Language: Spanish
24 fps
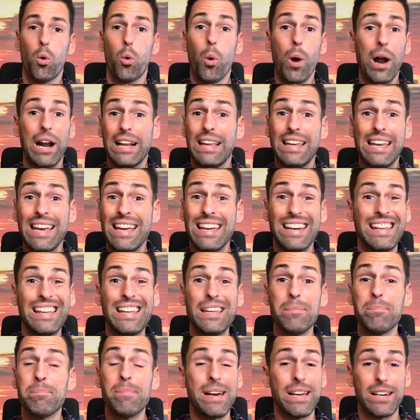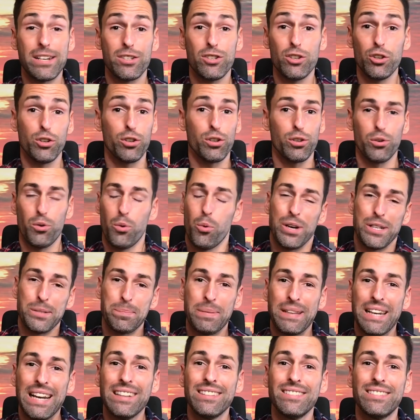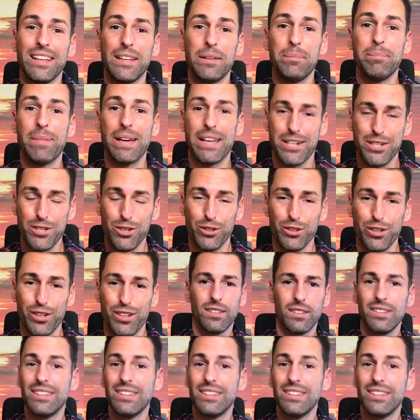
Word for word: cualquier inversor o aspirante inversor